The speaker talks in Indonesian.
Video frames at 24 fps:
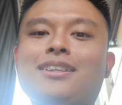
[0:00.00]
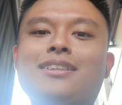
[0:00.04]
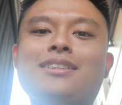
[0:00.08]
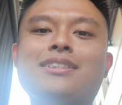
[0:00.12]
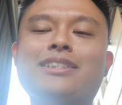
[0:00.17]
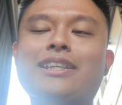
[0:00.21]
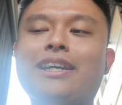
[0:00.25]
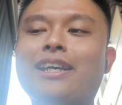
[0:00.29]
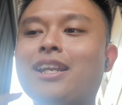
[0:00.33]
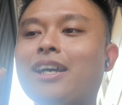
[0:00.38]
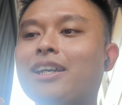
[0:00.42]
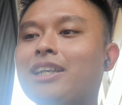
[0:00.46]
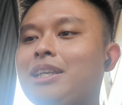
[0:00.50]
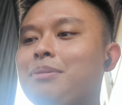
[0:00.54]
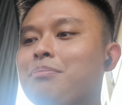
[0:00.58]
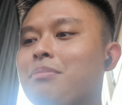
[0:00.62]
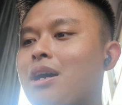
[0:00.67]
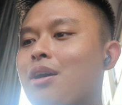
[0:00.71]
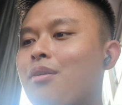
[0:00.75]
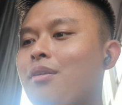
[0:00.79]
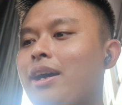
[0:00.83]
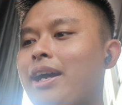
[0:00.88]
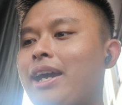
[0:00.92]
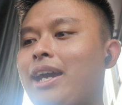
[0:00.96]
saya lagi
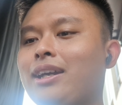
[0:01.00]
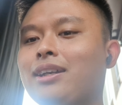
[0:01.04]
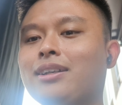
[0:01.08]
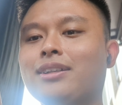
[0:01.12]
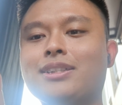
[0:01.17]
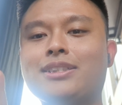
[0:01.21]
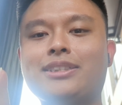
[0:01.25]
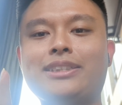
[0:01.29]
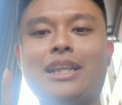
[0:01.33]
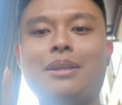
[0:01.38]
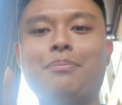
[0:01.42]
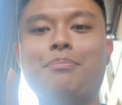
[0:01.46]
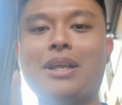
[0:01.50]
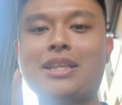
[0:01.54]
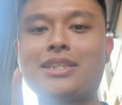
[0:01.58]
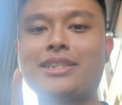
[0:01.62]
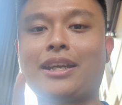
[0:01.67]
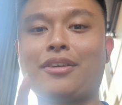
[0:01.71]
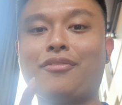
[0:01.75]
bawa Eagle Steel Buds yang